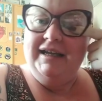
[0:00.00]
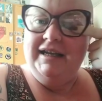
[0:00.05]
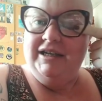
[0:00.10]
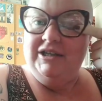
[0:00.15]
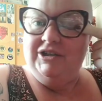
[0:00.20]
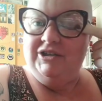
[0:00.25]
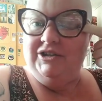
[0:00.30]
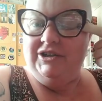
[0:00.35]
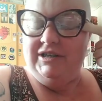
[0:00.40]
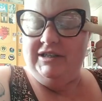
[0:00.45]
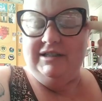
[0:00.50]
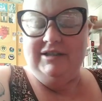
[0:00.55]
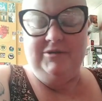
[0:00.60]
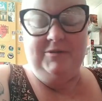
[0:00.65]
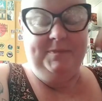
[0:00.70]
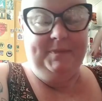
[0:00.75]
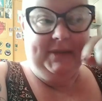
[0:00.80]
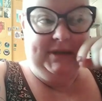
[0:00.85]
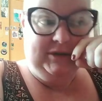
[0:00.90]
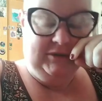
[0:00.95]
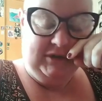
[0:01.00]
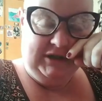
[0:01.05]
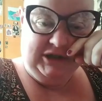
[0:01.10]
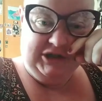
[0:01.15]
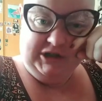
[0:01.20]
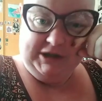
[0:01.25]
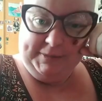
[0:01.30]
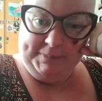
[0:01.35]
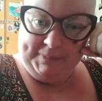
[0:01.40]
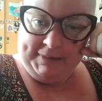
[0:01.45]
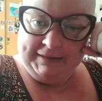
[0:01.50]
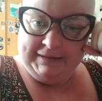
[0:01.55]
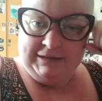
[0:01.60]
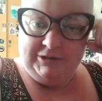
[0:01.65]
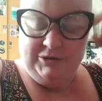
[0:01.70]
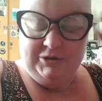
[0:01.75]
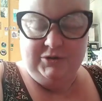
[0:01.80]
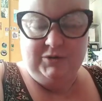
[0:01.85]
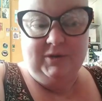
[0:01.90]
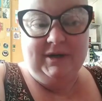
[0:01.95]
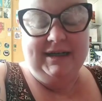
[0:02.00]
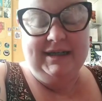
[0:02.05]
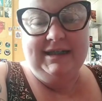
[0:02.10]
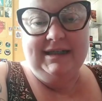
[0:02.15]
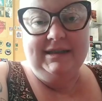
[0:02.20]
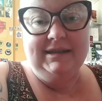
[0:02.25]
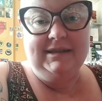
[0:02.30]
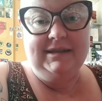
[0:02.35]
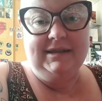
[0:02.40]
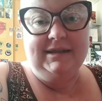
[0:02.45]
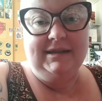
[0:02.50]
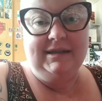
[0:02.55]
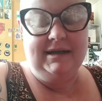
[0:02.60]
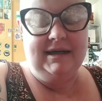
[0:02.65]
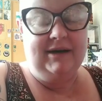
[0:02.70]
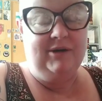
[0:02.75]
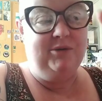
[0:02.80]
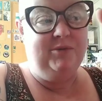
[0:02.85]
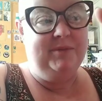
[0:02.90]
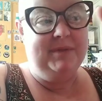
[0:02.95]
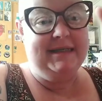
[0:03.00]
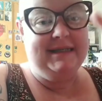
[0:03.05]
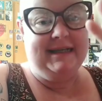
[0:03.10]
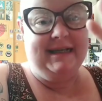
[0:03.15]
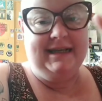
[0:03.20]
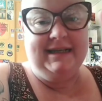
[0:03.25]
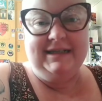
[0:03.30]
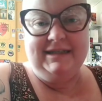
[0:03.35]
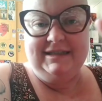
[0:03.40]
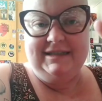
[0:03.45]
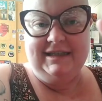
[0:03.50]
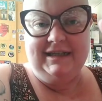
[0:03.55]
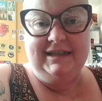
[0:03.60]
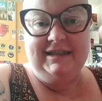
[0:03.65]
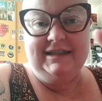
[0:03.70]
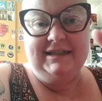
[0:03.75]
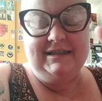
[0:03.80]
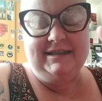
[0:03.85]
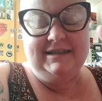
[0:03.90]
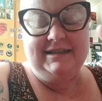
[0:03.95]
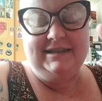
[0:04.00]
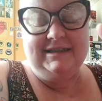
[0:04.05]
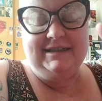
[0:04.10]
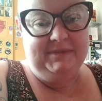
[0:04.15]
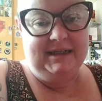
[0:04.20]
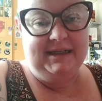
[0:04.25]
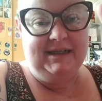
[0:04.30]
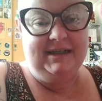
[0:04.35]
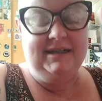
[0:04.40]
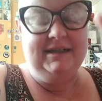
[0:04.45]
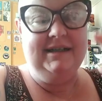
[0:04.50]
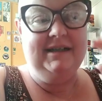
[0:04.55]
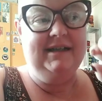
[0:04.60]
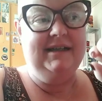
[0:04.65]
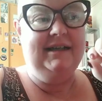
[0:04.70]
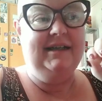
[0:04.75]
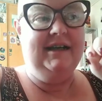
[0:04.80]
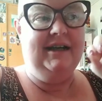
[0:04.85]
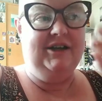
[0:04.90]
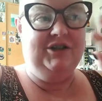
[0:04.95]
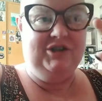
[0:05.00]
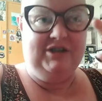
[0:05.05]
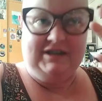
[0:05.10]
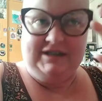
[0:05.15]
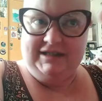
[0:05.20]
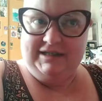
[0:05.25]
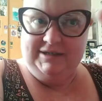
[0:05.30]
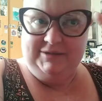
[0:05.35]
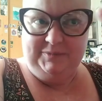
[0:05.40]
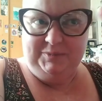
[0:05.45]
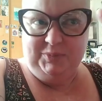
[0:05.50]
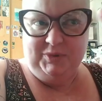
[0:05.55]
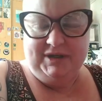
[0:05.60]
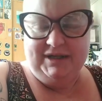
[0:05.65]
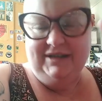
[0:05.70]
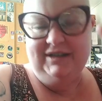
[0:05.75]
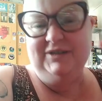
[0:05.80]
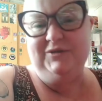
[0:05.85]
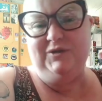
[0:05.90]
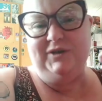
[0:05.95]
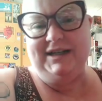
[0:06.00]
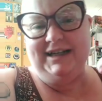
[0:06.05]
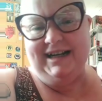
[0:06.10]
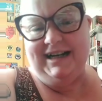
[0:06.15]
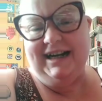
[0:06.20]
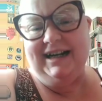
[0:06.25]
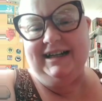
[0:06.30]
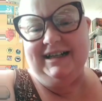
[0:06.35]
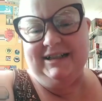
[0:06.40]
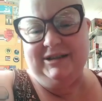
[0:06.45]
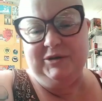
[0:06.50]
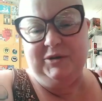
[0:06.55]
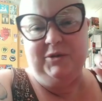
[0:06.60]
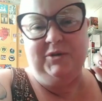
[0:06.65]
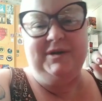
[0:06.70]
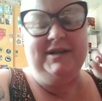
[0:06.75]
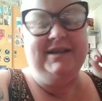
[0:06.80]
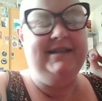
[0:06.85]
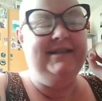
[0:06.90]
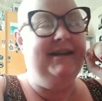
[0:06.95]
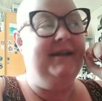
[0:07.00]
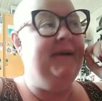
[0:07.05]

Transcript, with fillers: Gente, quando a gente passa dos 40, algumas redes ainda são, né? A gente tem que ir um pouquinho devagar nas coisas,